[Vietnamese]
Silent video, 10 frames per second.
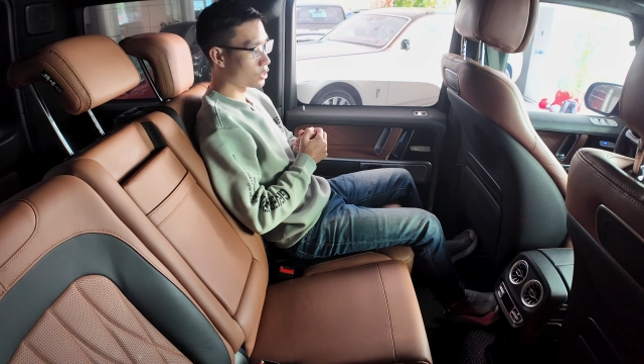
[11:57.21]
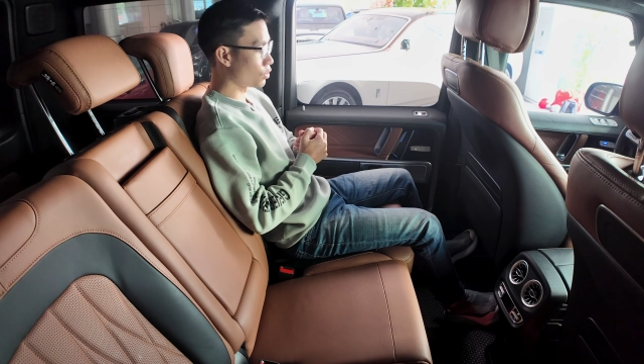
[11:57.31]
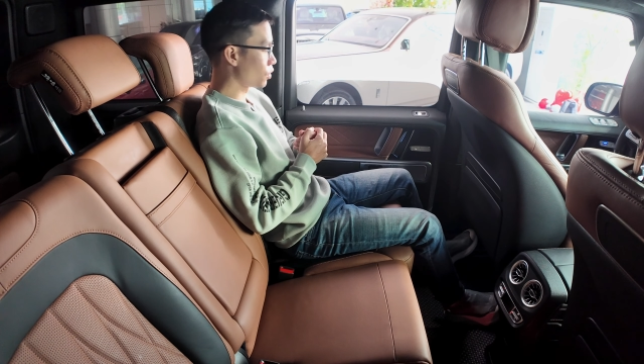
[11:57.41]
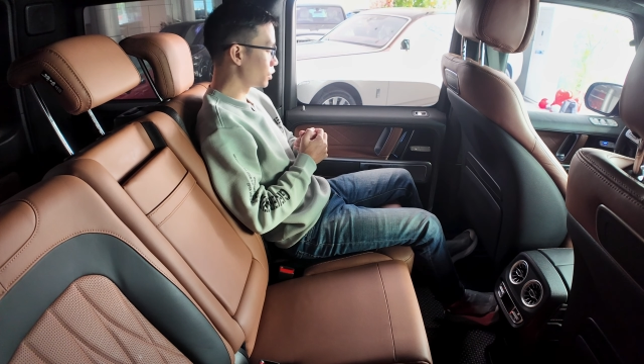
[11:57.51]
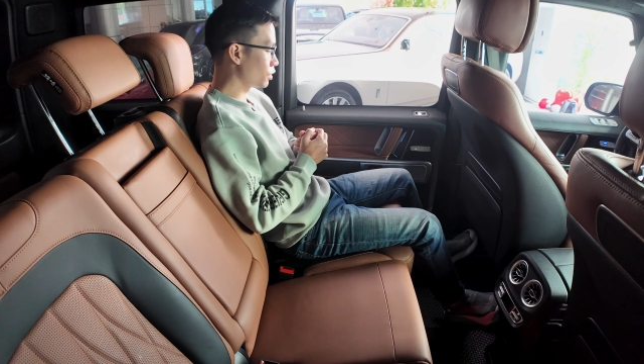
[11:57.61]

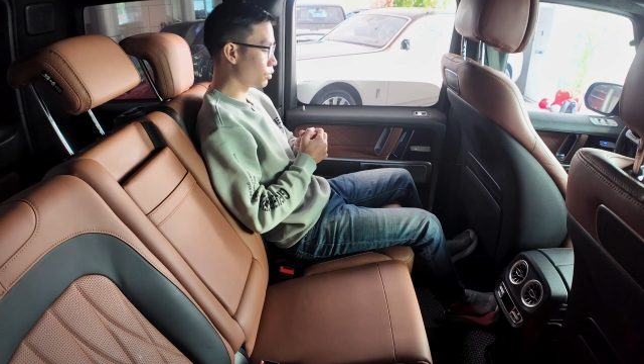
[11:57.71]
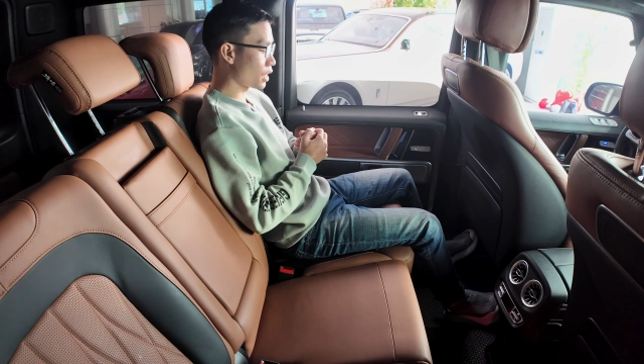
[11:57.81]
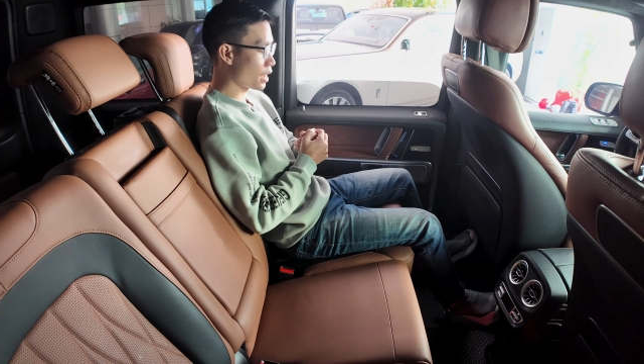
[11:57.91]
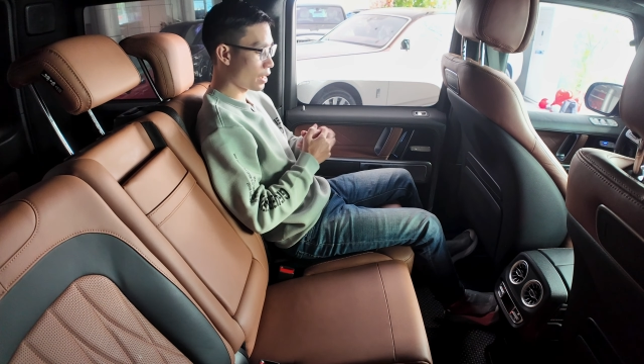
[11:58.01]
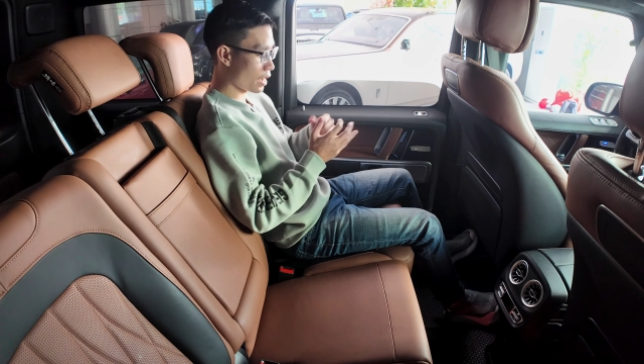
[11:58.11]
chỗ ngồi rộng
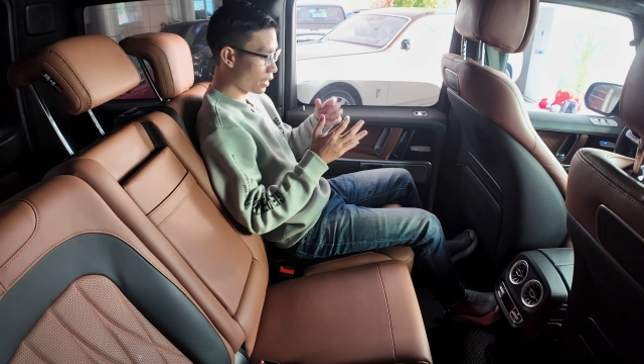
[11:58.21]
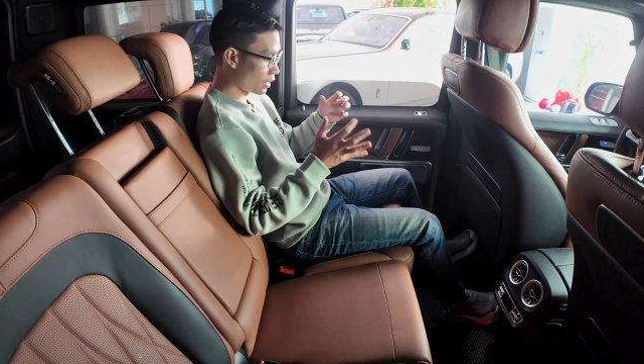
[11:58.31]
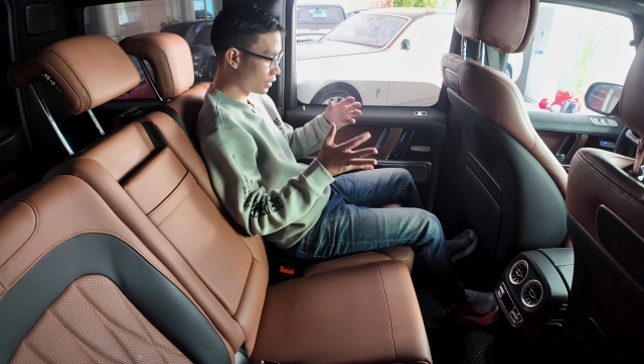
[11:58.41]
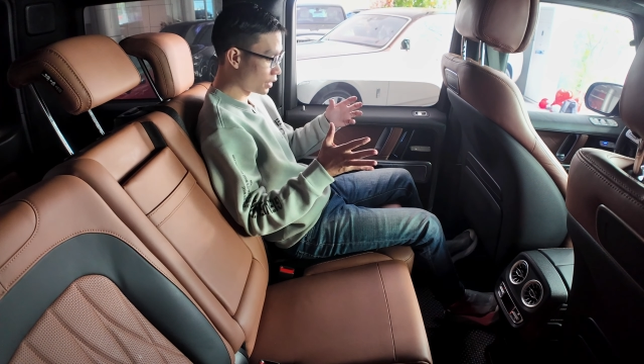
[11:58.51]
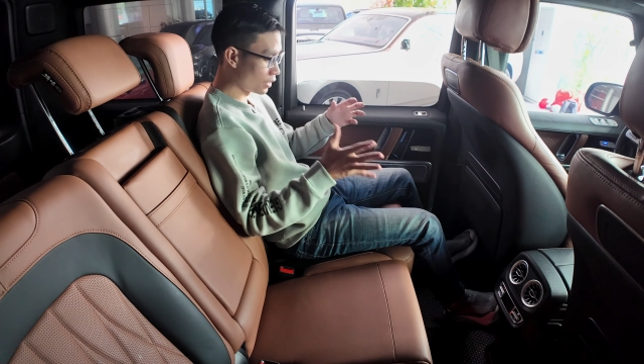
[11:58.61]
rãi, hai
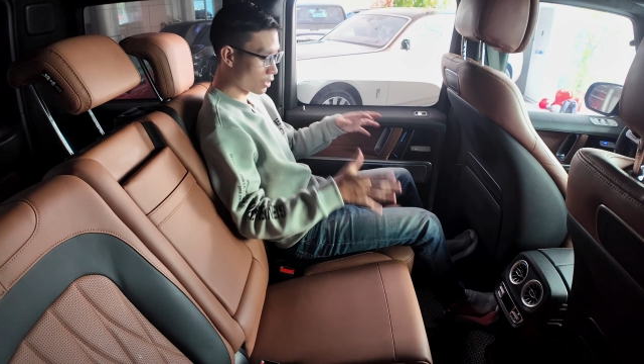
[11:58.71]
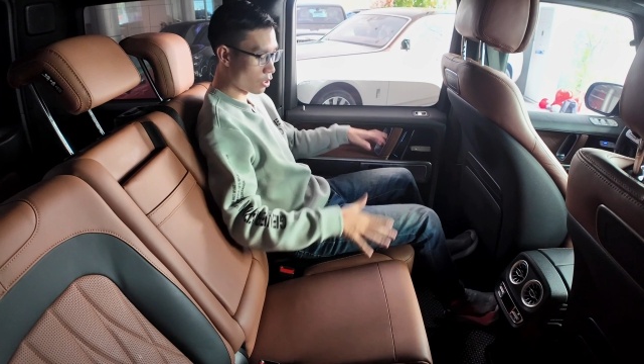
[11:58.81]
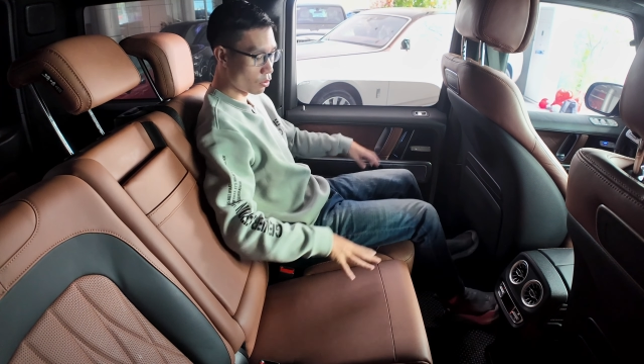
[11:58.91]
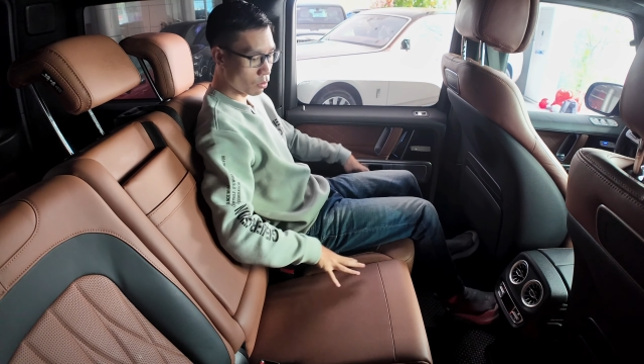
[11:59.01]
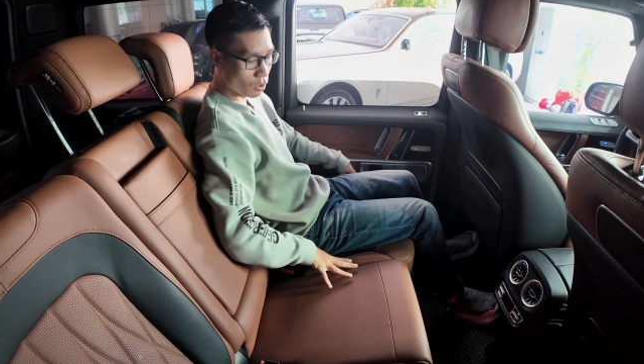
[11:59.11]
ghế chính thì
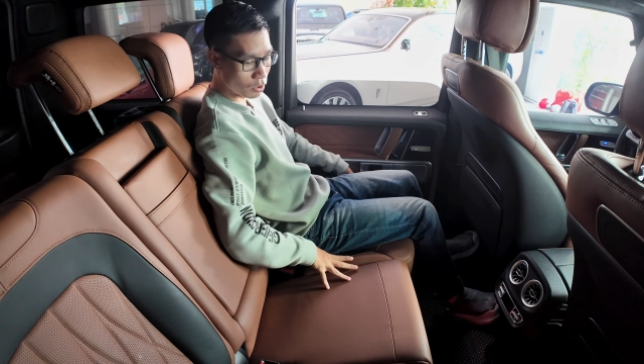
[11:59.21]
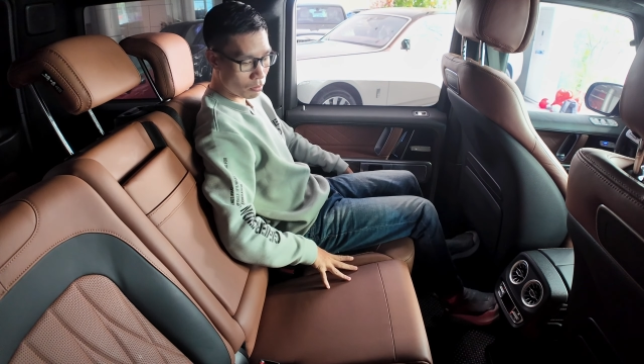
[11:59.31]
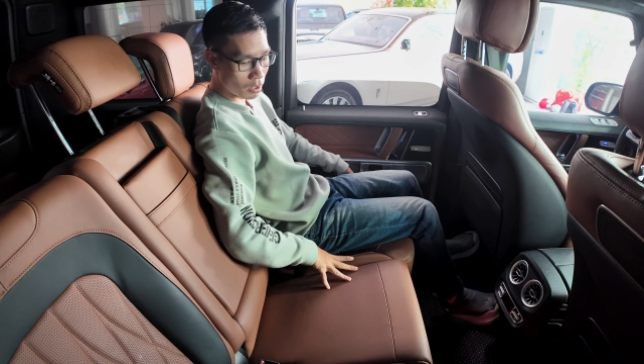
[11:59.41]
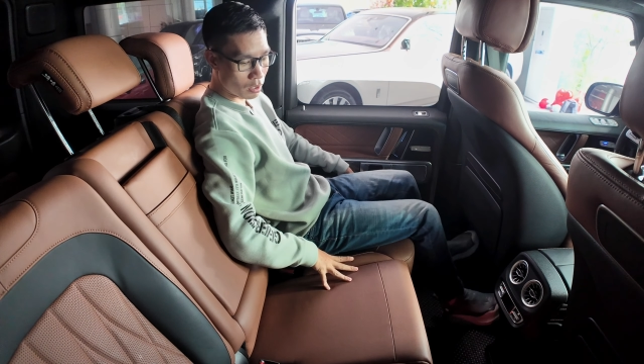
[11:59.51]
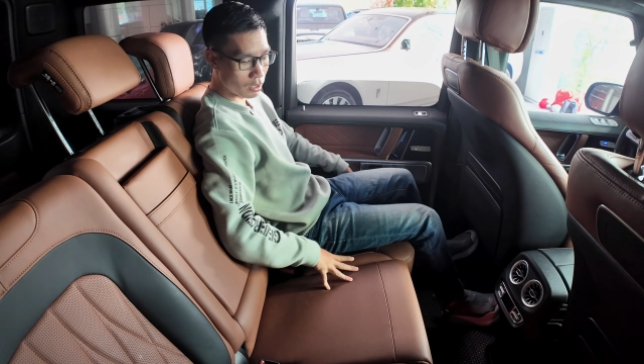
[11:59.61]
có đục lỗ
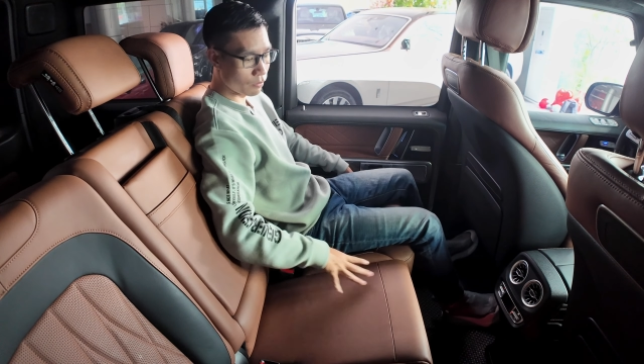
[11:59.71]
thông hơi,